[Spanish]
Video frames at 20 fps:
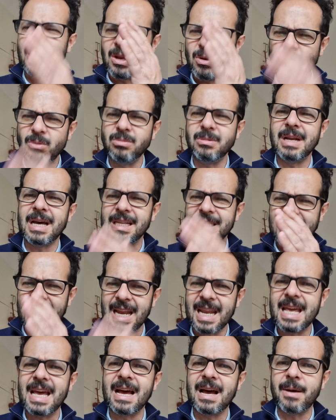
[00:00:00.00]
en una
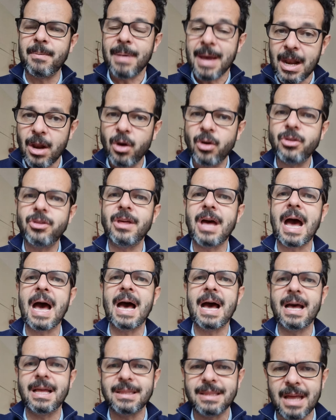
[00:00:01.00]
tarea veloz
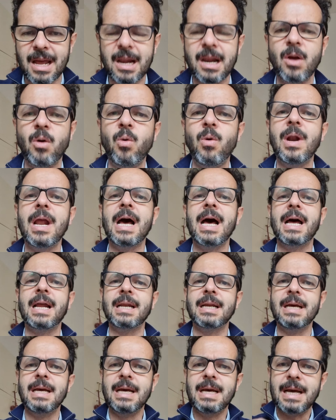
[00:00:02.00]
a
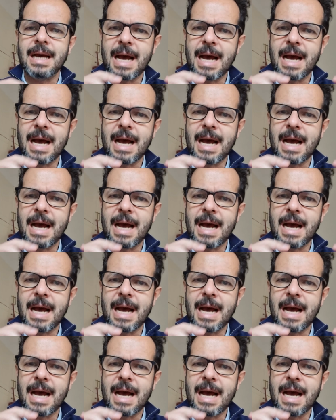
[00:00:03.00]
desregular,